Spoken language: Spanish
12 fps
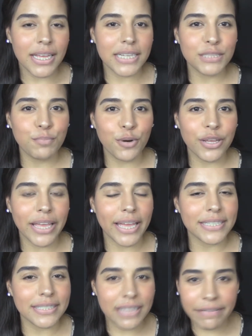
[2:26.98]
es
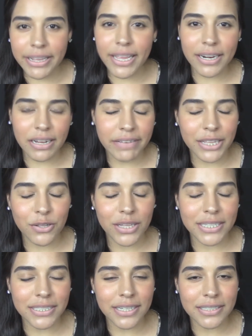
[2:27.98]
porque estaba ya
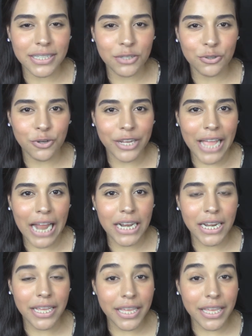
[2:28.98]
grabándoles este tutorial